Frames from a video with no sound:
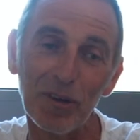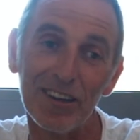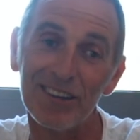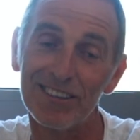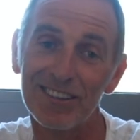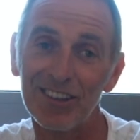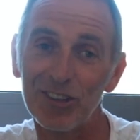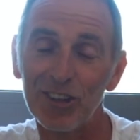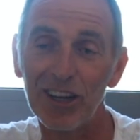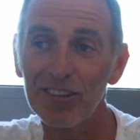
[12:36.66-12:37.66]
Ben, quand
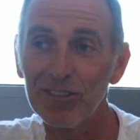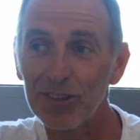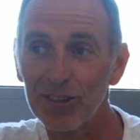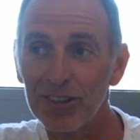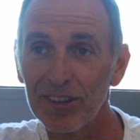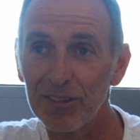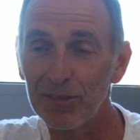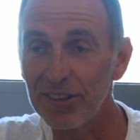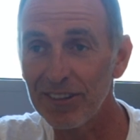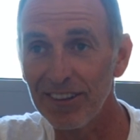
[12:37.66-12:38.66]
j'arrive chez
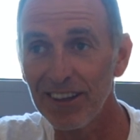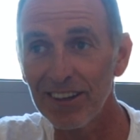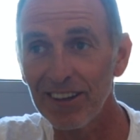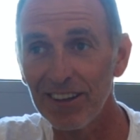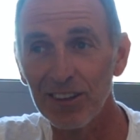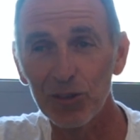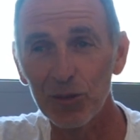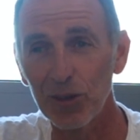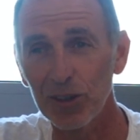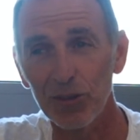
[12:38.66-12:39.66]
Festina, euh, je
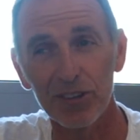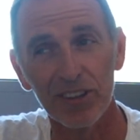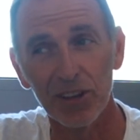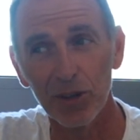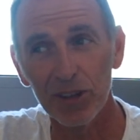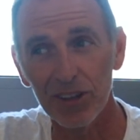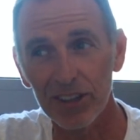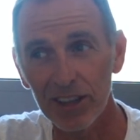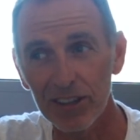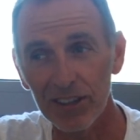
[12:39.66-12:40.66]
crois que Festina doit être
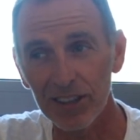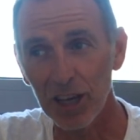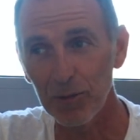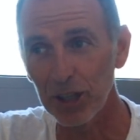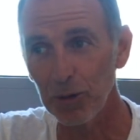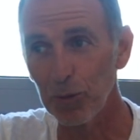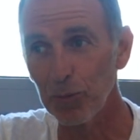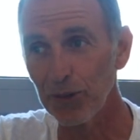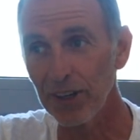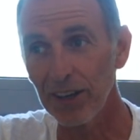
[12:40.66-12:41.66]
4, 5e équipe
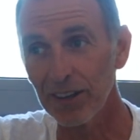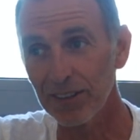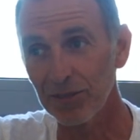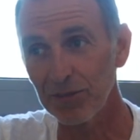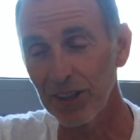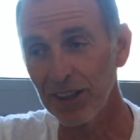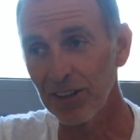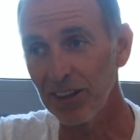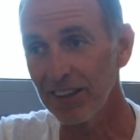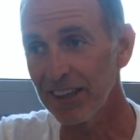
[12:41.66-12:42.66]
mondiale en fin
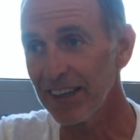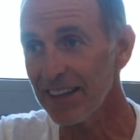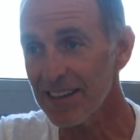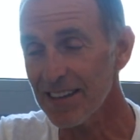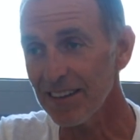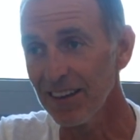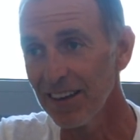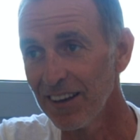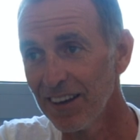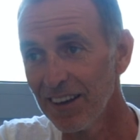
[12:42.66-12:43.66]
95.
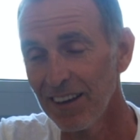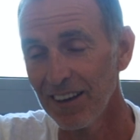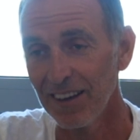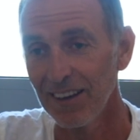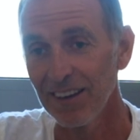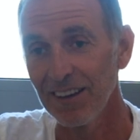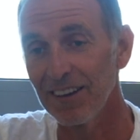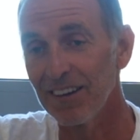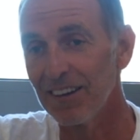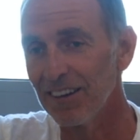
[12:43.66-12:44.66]

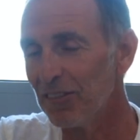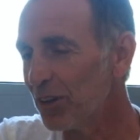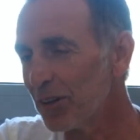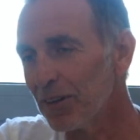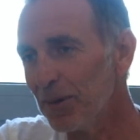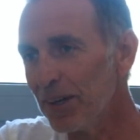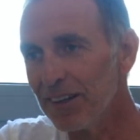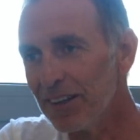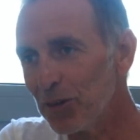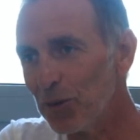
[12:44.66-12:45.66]
Euh, avec eh
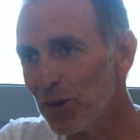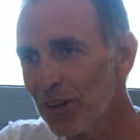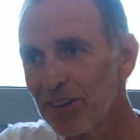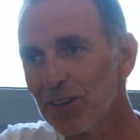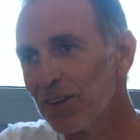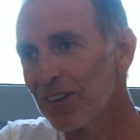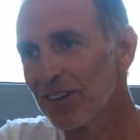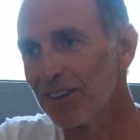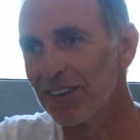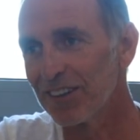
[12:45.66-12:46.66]
ben, des coureurs
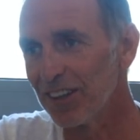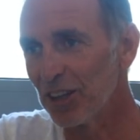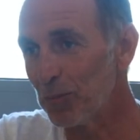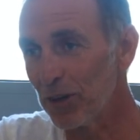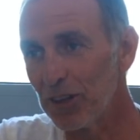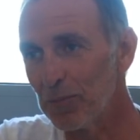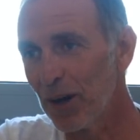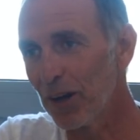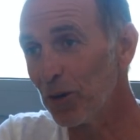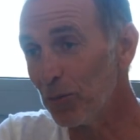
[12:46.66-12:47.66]
euh, qui étaient passés
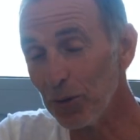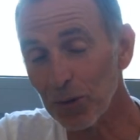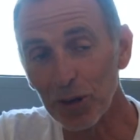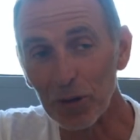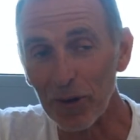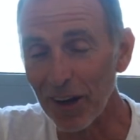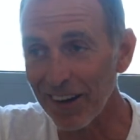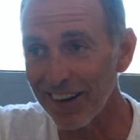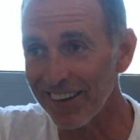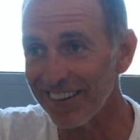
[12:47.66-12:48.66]
par là, comme Luc
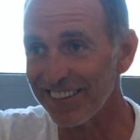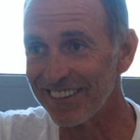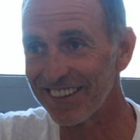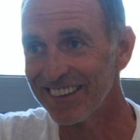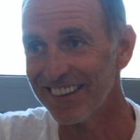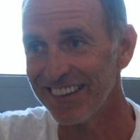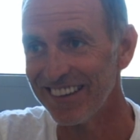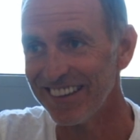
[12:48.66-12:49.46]
Leblanc. Euh,